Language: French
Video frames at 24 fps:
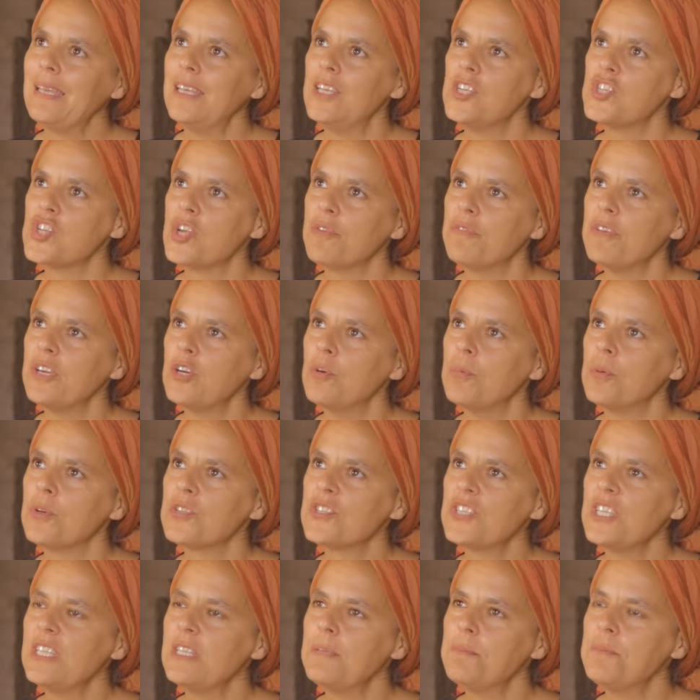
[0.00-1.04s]
et j'avais
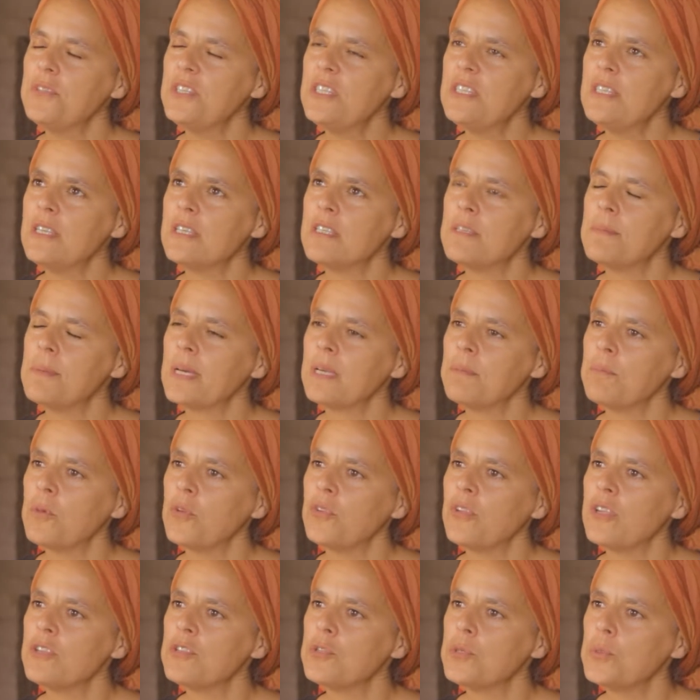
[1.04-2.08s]
commencé des petites
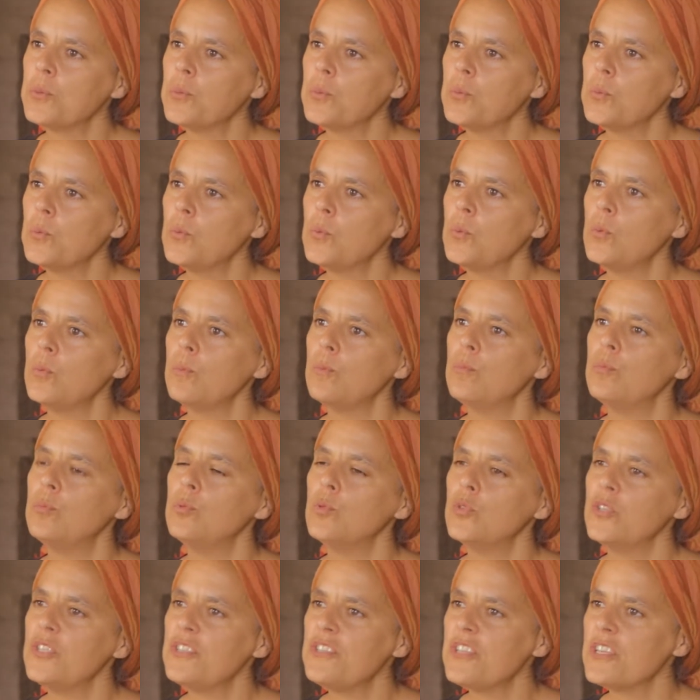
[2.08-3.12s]
expérimentations
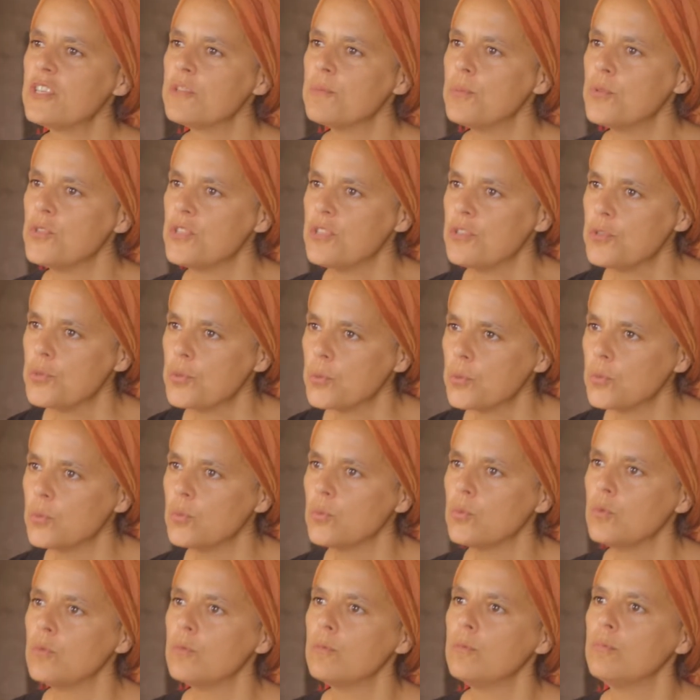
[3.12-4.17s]
pour des
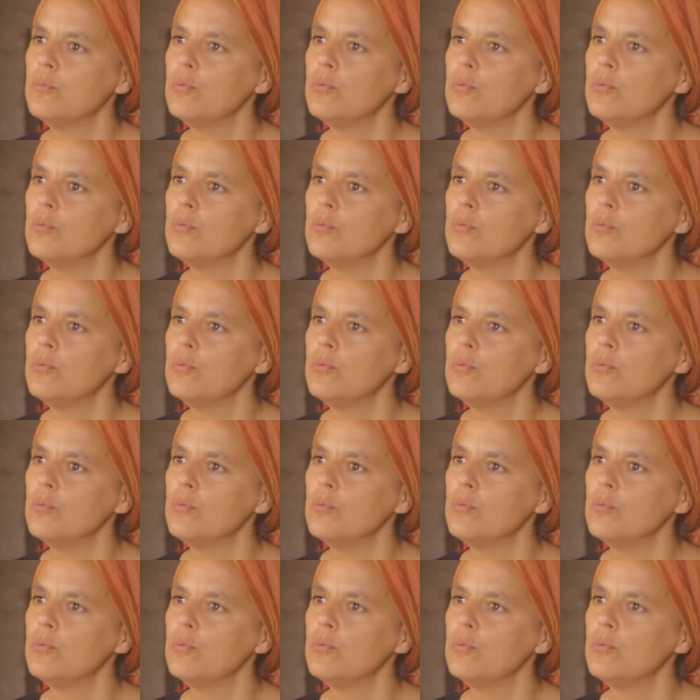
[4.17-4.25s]
expositions,